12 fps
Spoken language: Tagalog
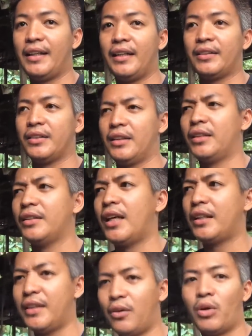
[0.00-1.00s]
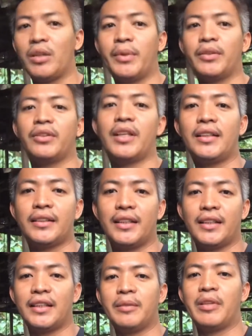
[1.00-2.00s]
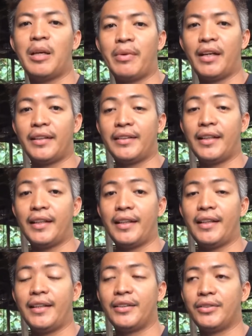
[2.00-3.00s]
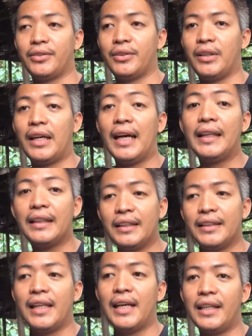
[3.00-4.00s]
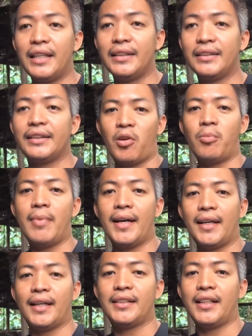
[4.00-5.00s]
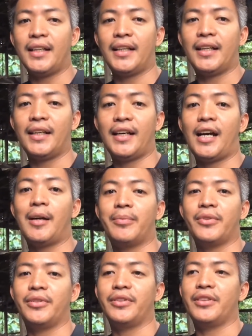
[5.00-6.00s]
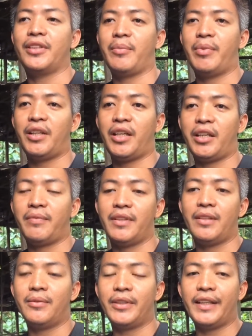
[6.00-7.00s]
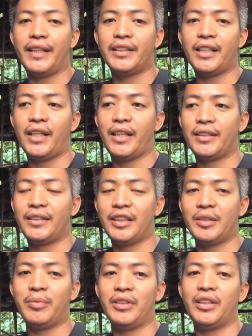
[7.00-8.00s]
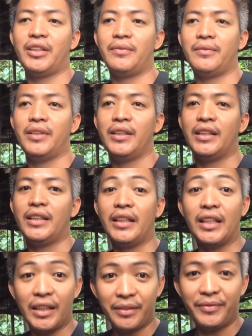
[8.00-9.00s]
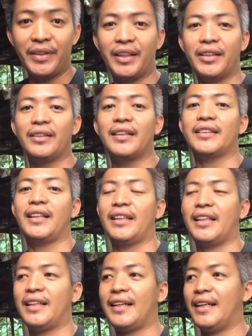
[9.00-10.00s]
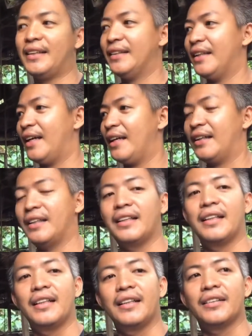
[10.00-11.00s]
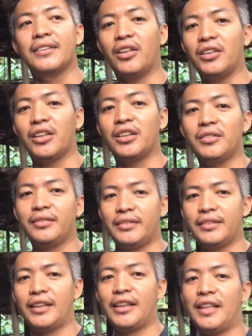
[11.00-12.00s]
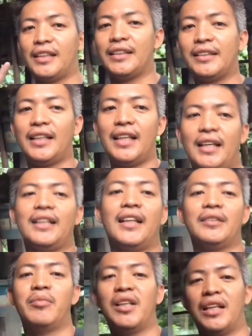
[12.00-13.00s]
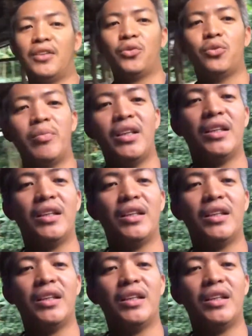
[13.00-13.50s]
Actually, ano na yata, one month ko na yata silang hindi pinapakain ng tanghali. So, ang kain na lang nila is umaga tsaka hapon. 7am in the morning tsaka 6pm in the evening. Yan lang talaga yung kain nila. So, ngayon, tignan natin sila at bigyan ng tubig.